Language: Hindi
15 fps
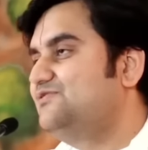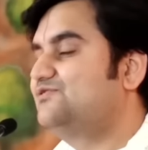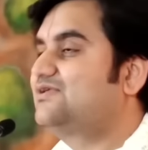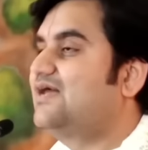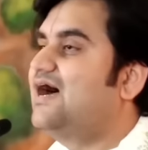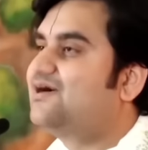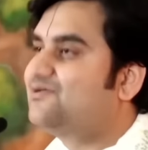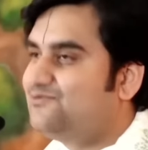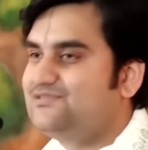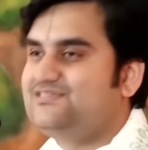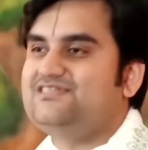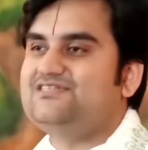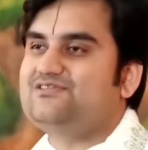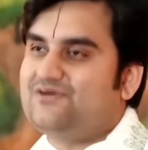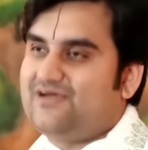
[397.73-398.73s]
तो ठाकुर
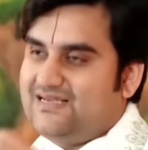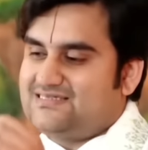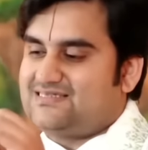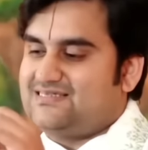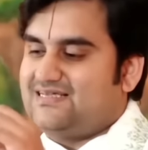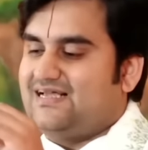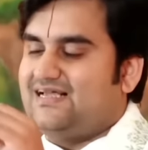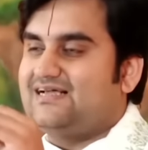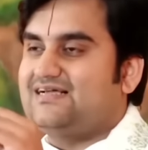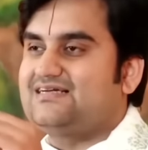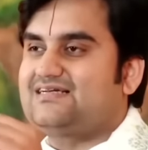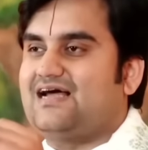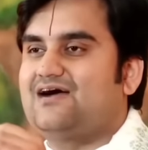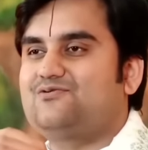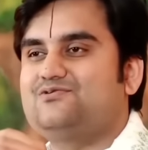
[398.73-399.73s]
जी तो ऐसे हैं कि
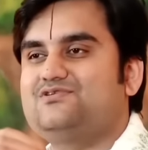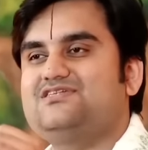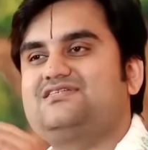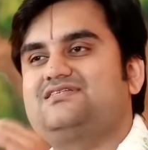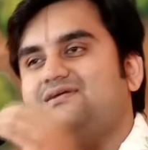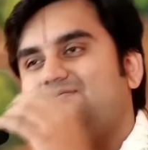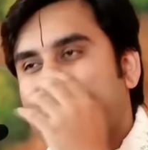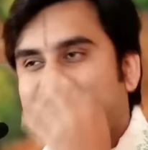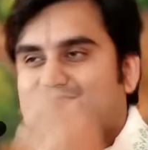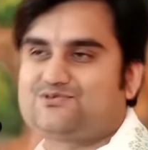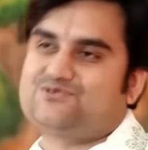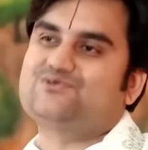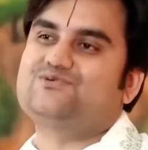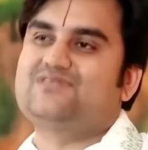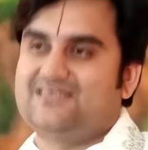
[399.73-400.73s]
ठाकुर जी सबको
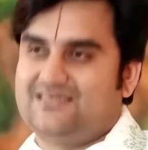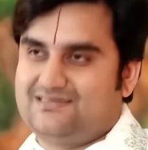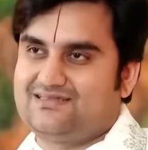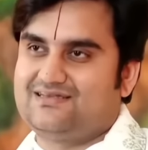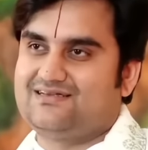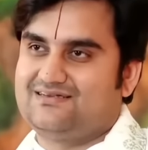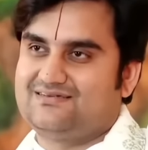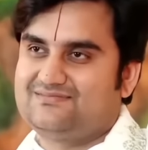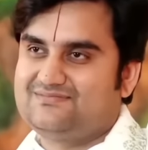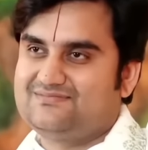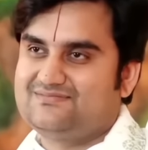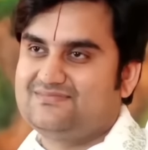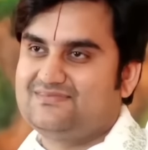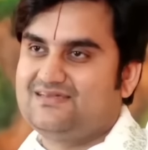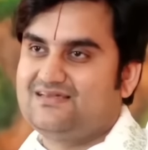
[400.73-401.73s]
सुख देते हैं
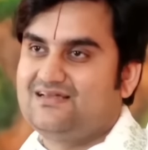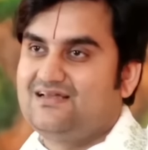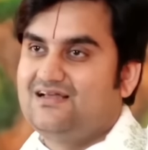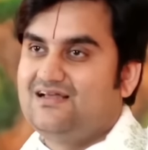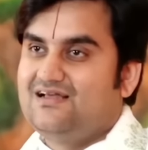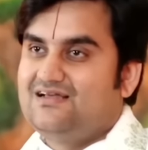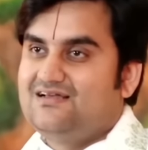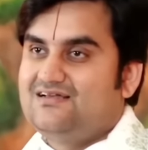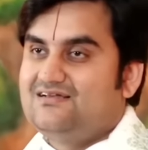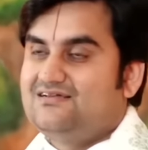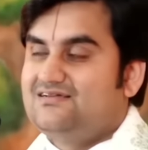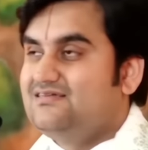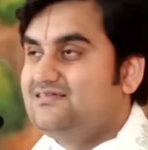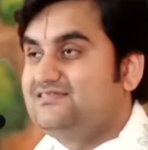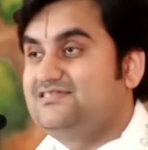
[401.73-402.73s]

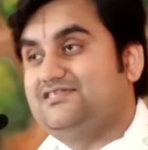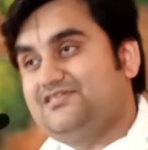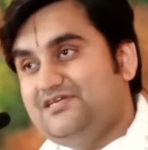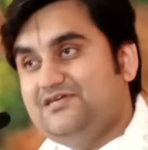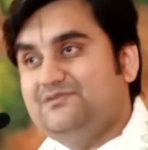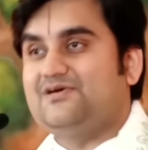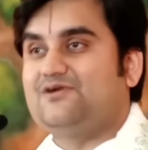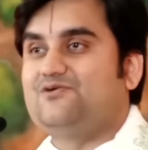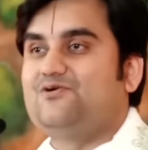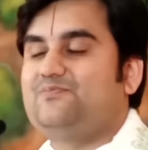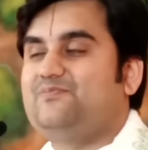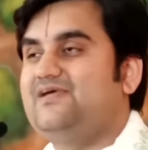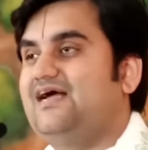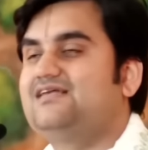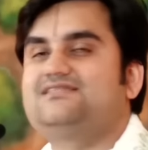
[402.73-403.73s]
जितनी भी
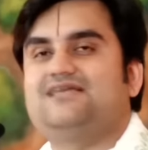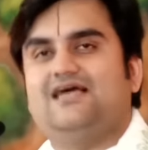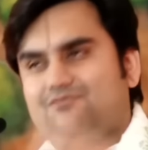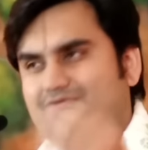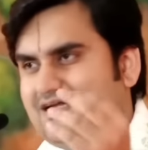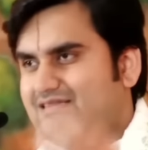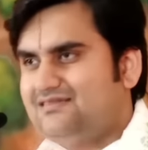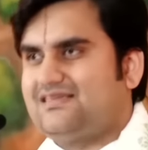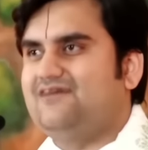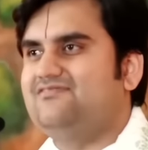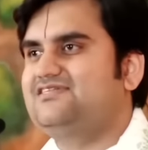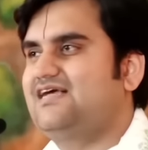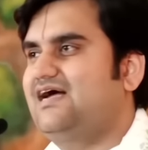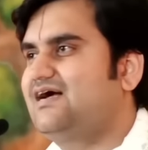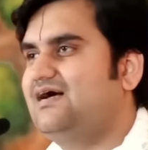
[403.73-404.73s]
गोपियां हैं चाहे वो ललता
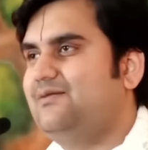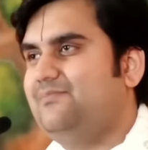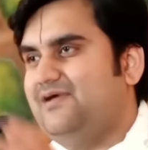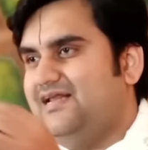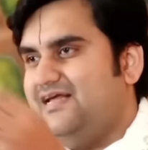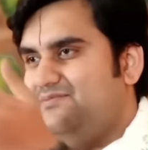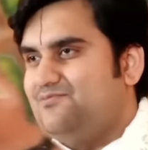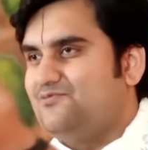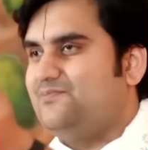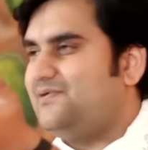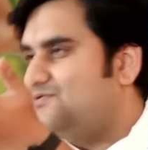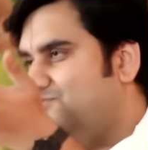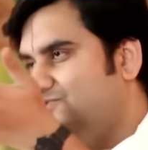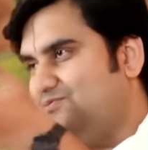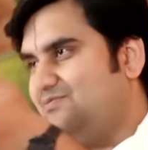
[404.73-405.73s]
विशाखा भले ही मुंह
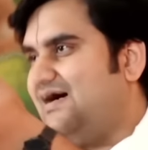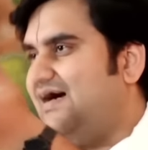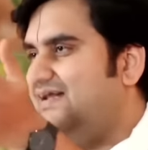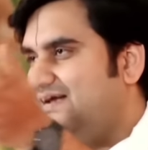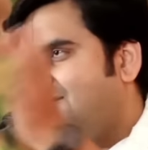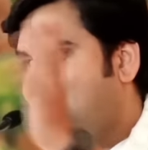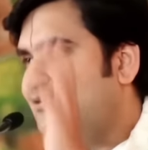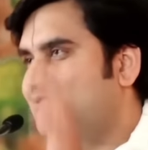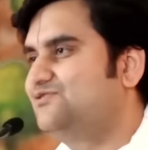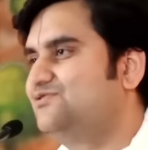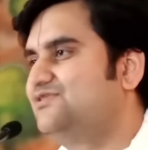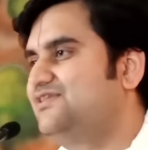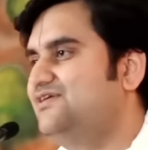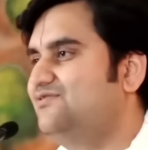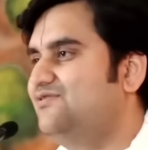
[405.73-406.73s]
पे खूब गारी गलौज
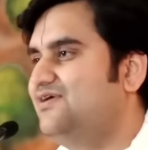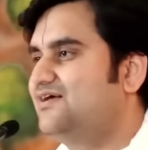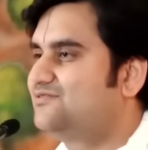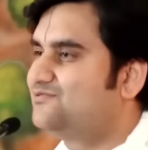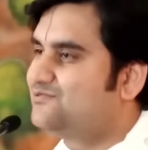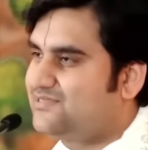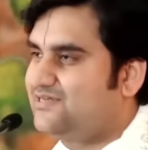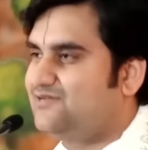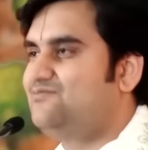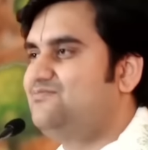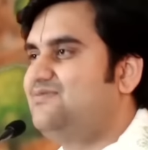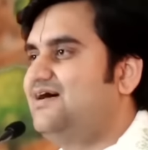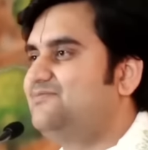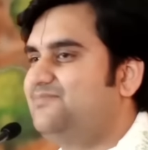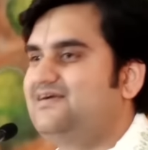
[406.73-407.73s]
होती हो एक दूसरे को
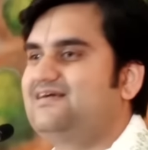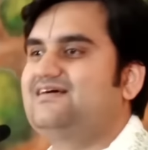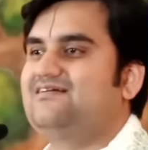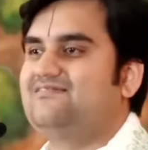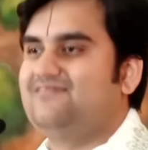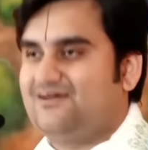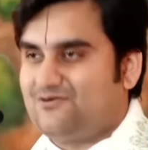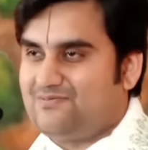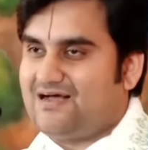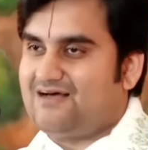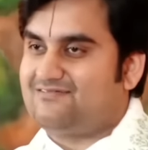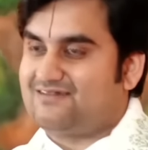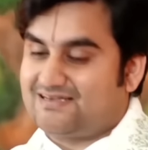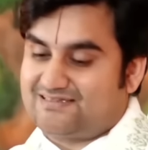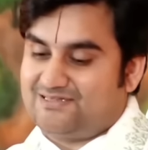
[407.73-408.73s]
मारपीट करवे को
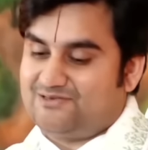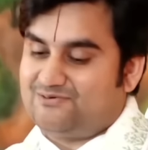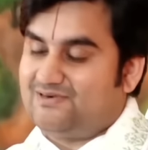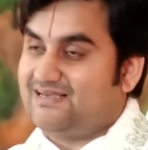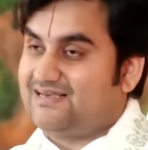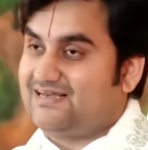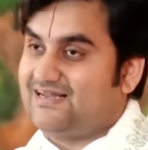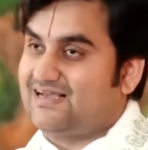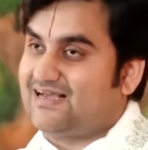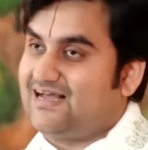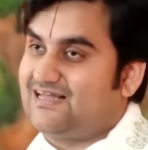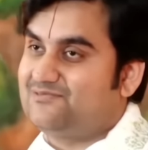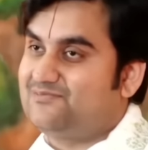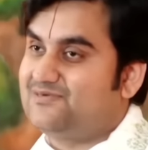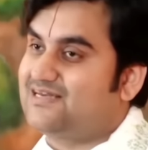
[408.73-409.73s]
भाव रखते हो लेकिन
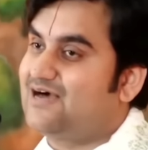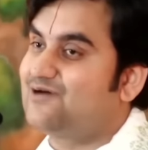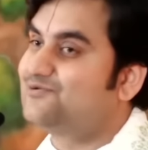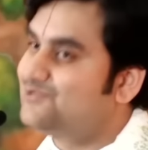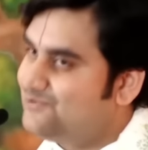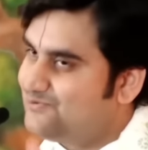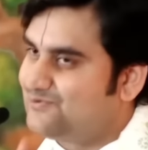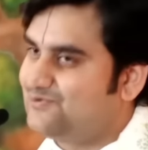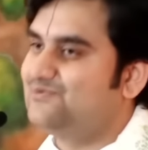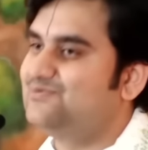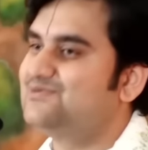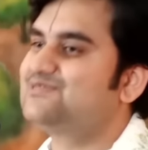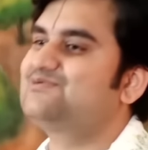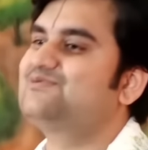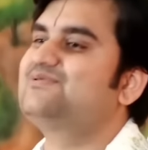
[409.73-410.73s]
एकांत में ठाकुर जी उनको
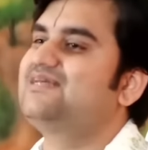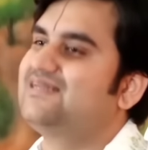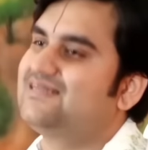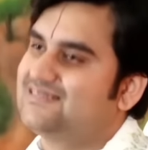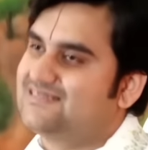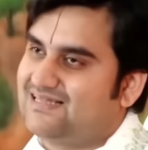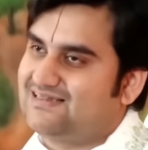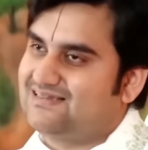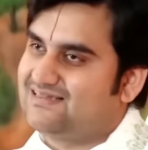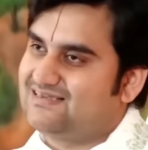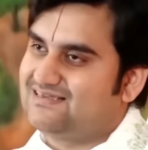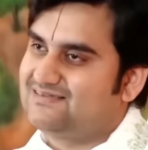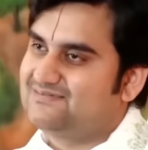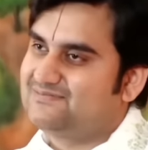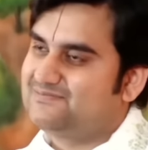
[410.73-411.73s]
भी सुख देने जाते
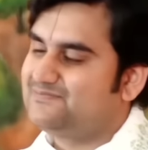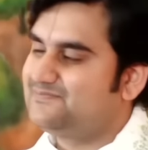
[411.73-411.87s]
हैं